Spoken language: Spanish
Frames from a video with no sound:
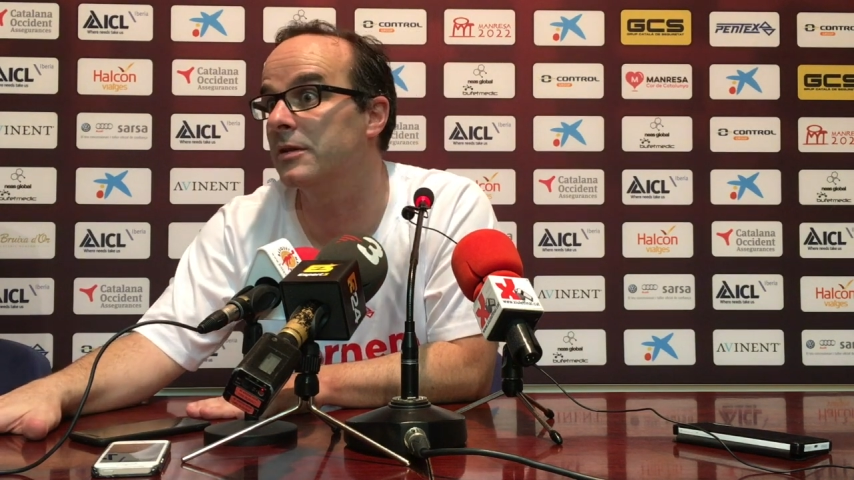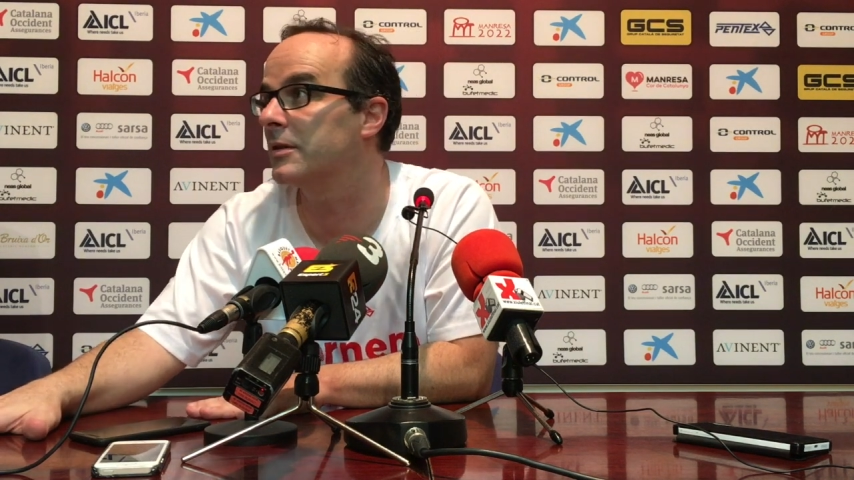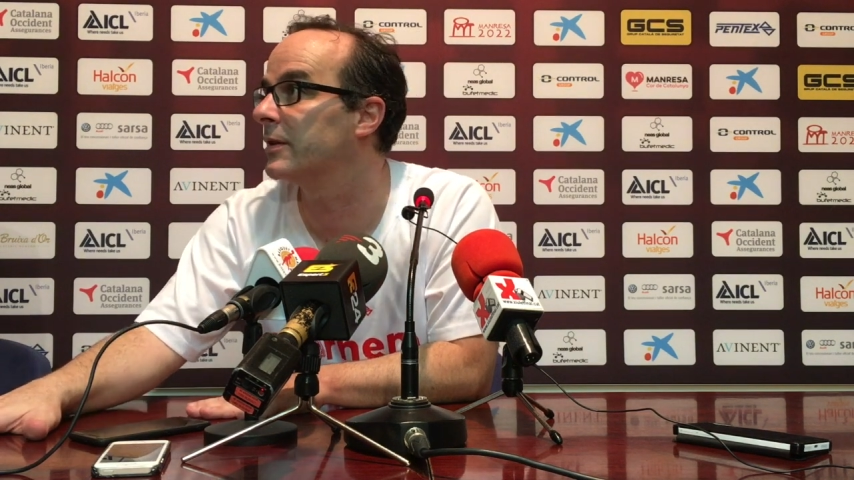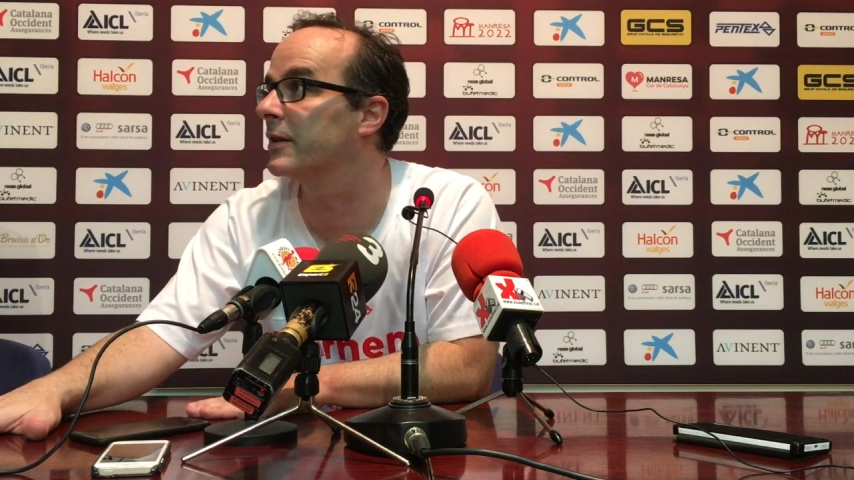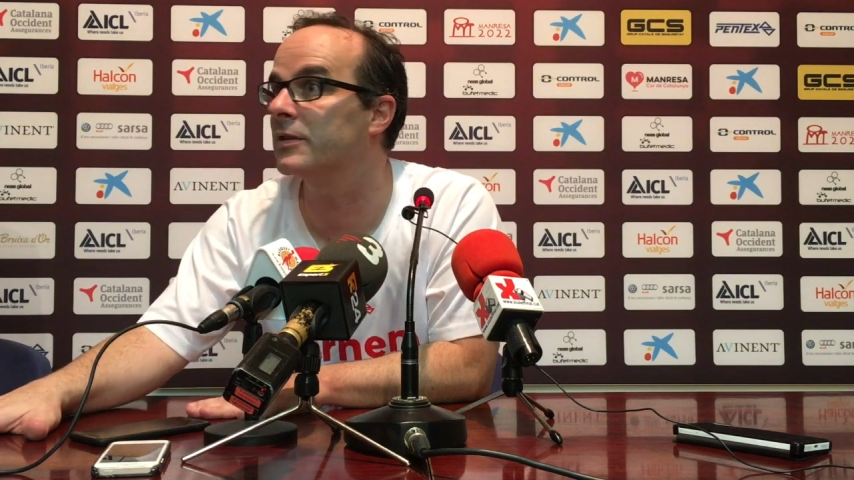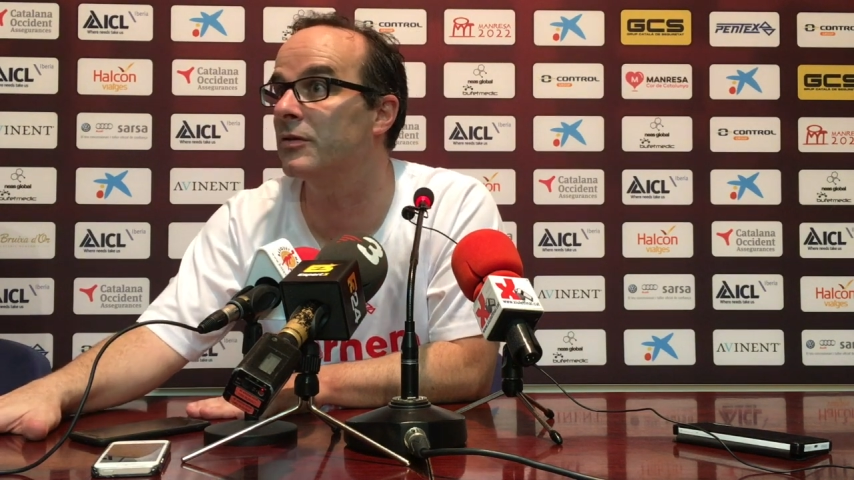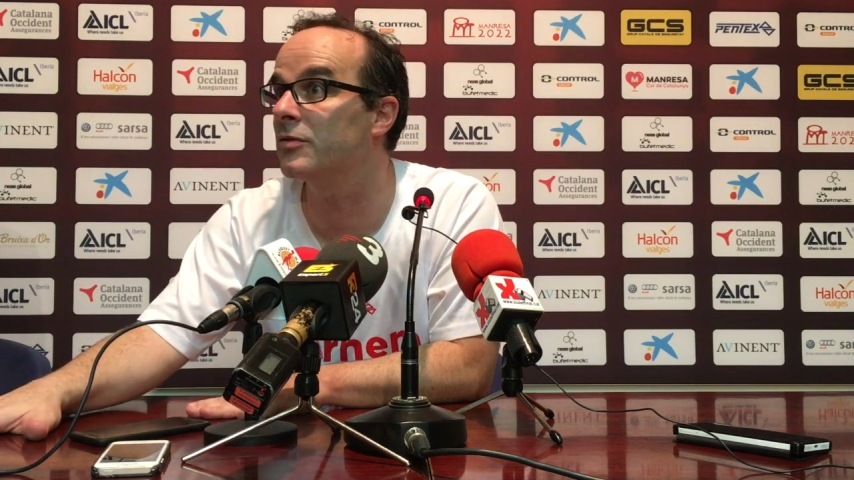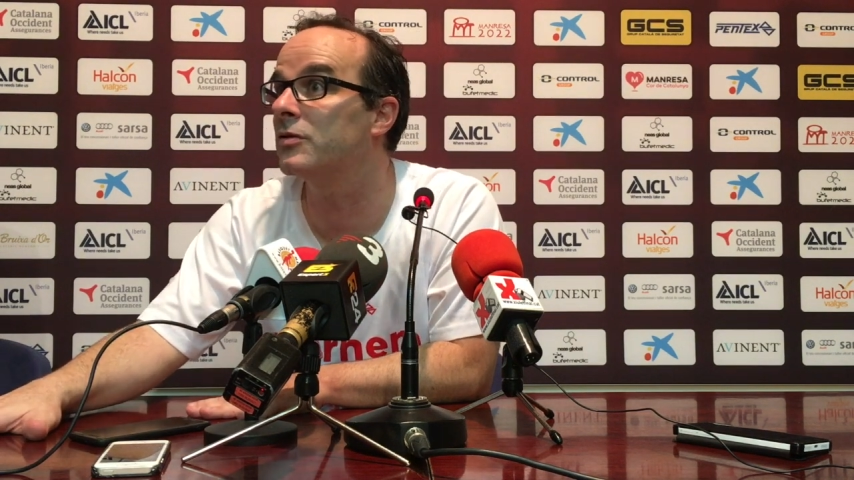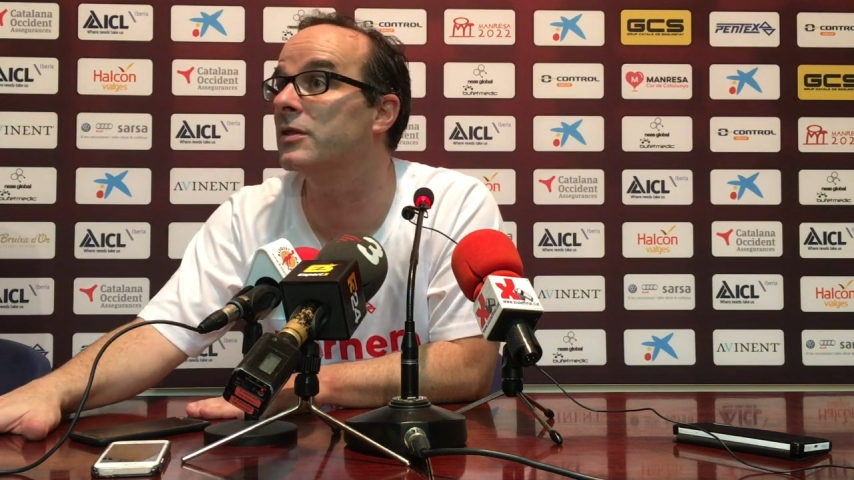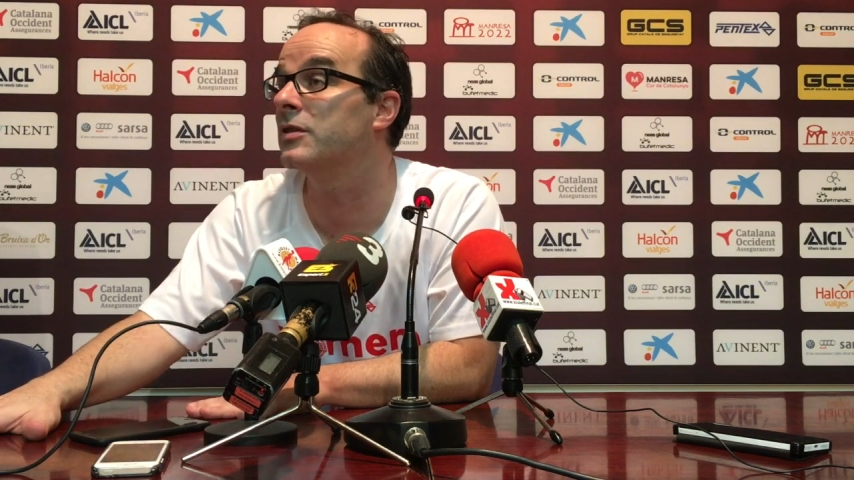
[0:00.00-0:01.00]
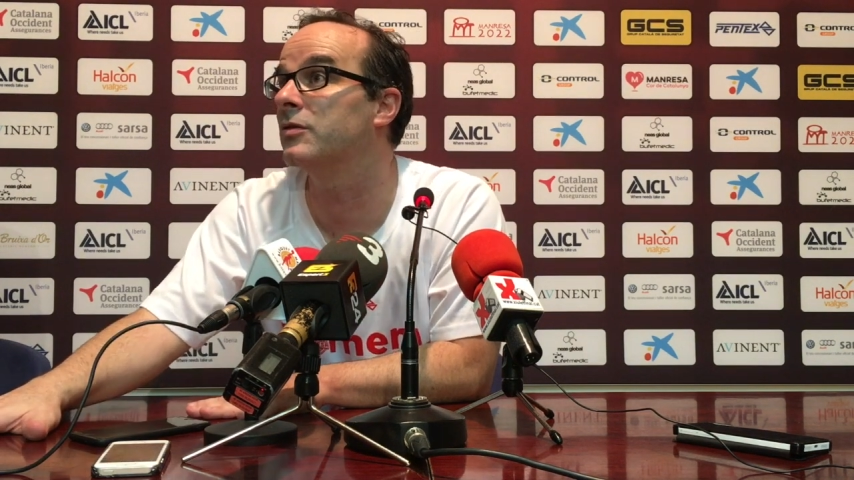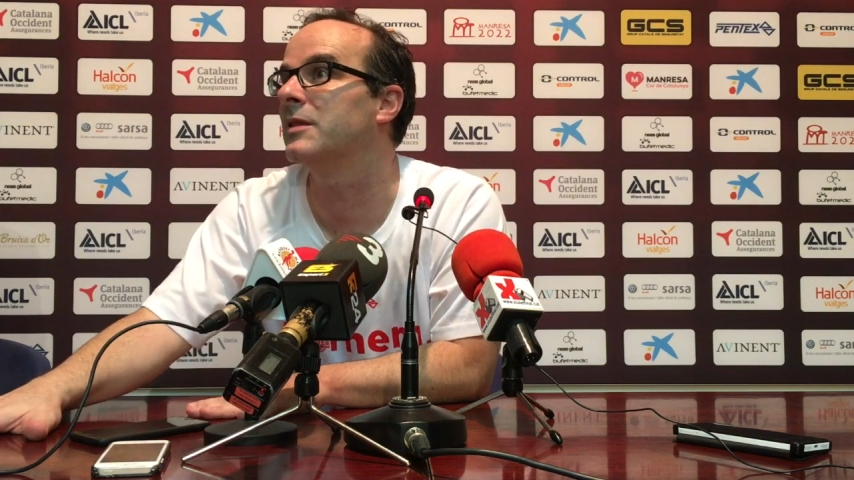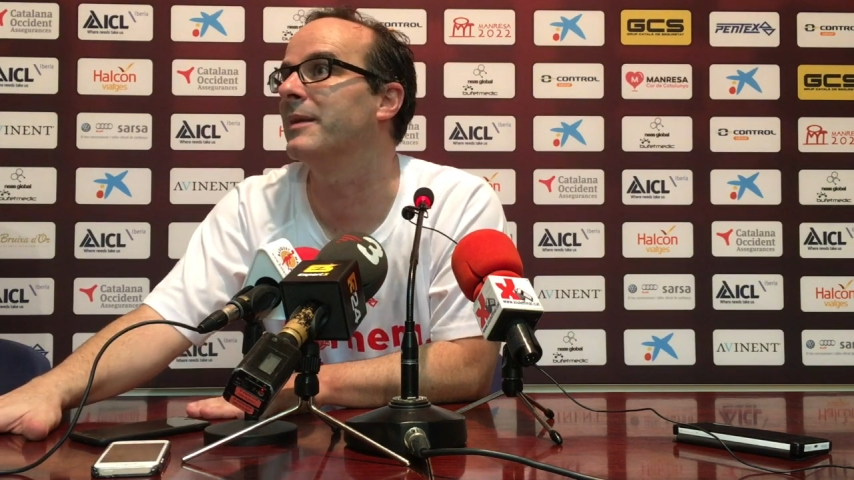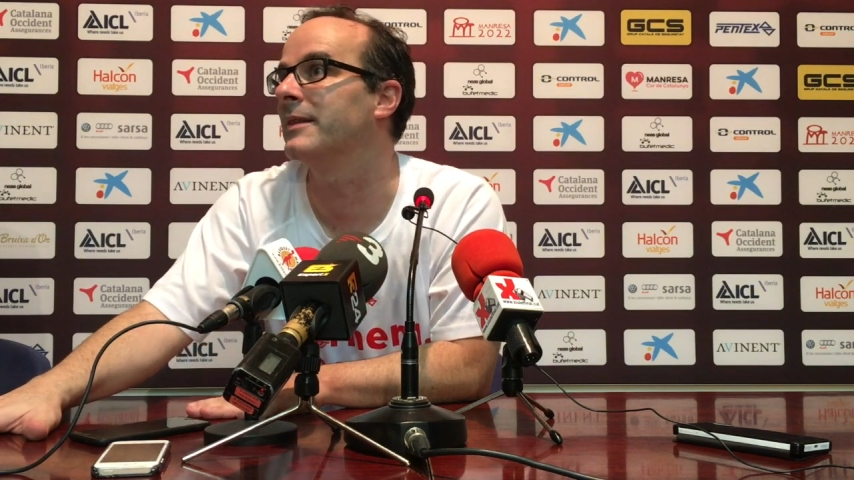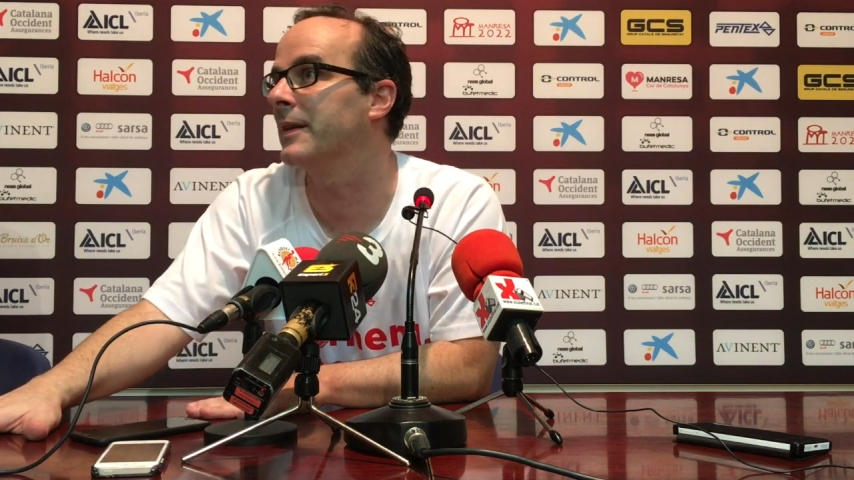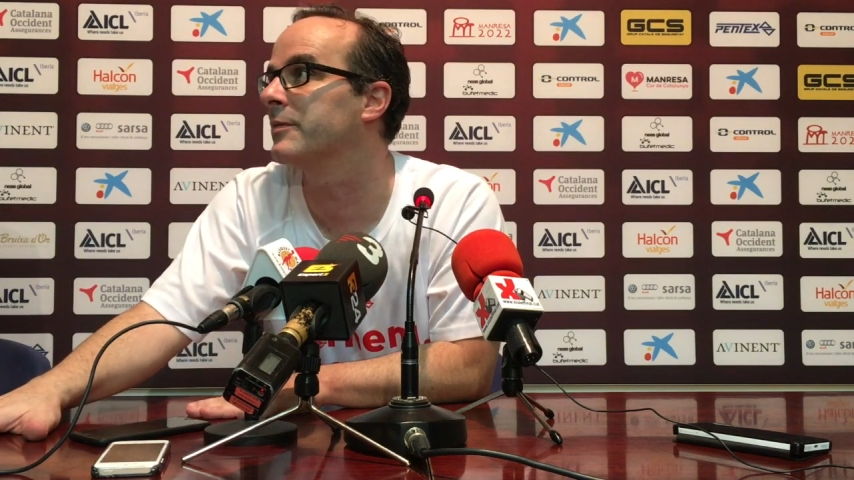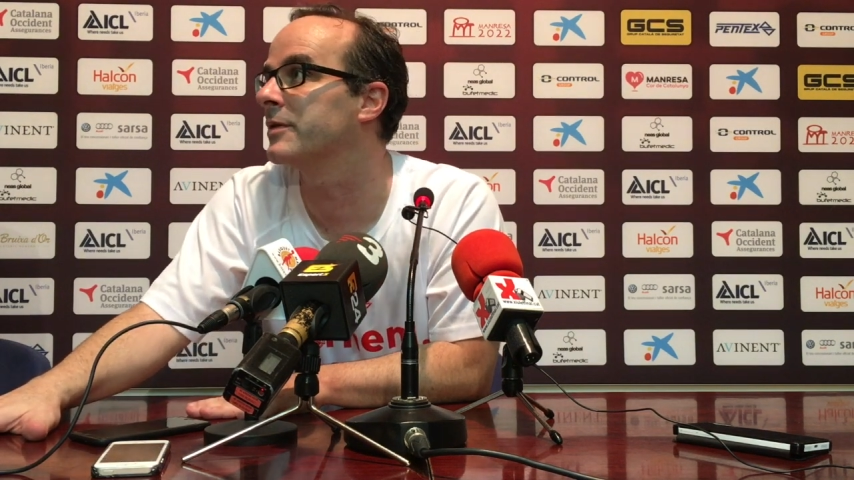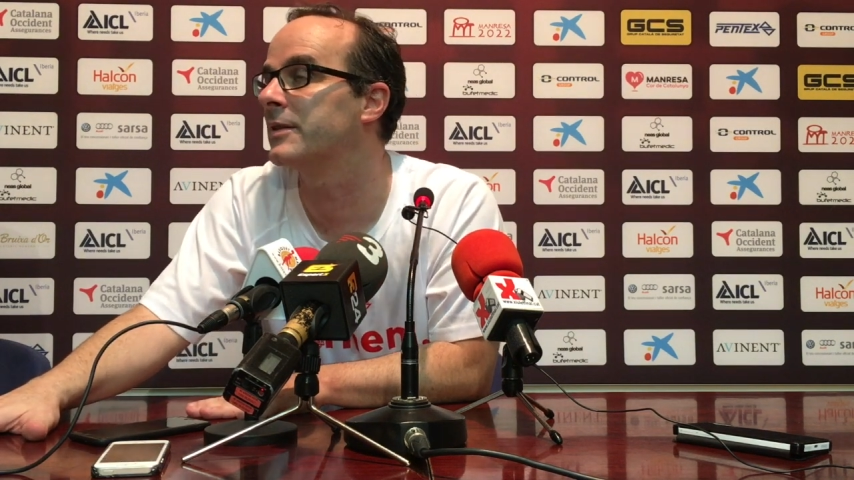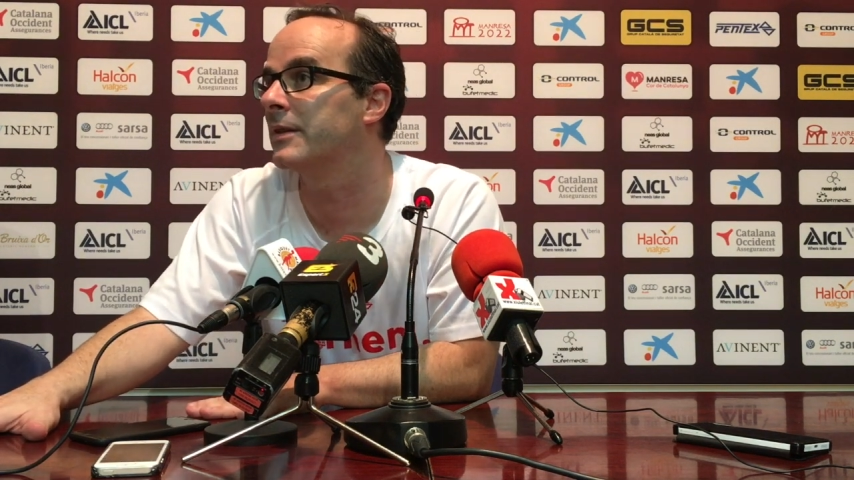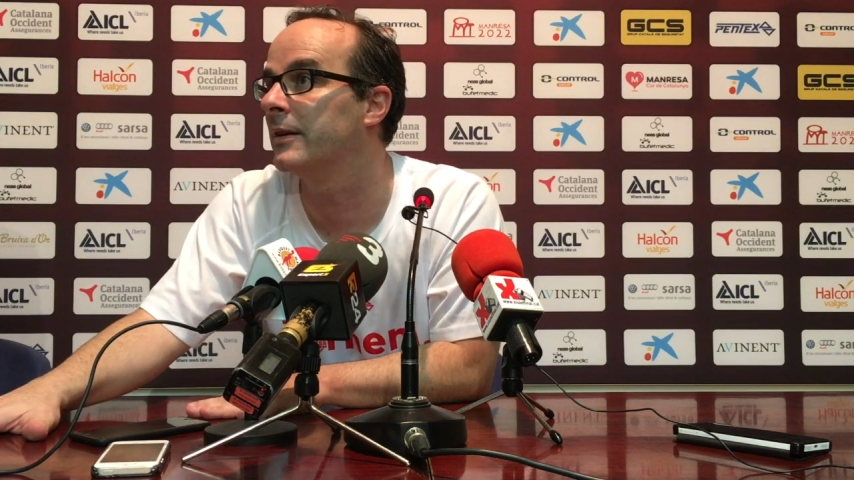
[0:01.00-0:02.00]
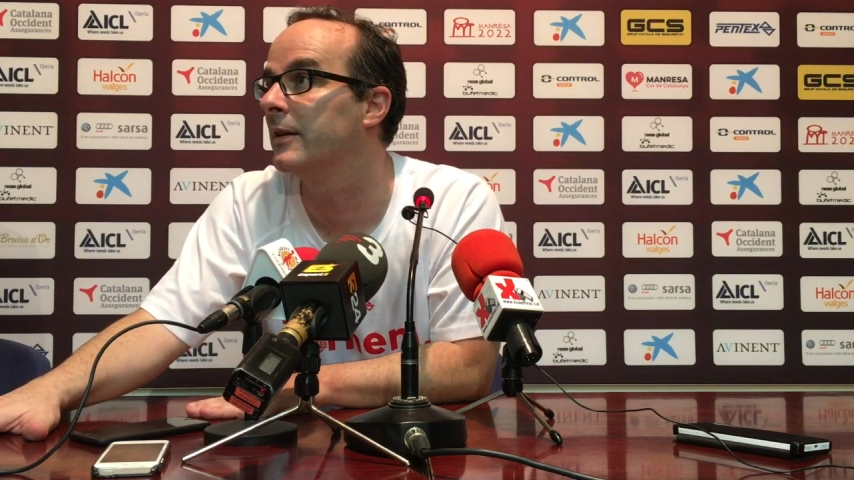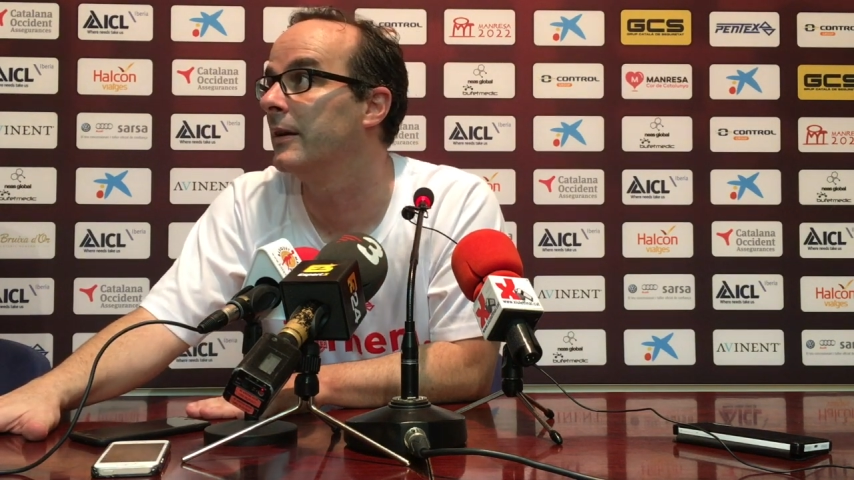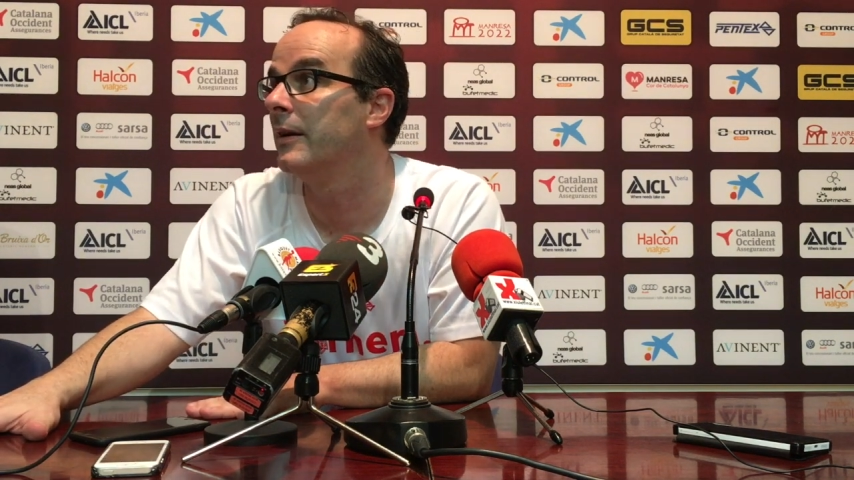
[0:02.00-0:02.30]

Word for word: Y eso tiene que ser nuestro éxito y si mantenemos este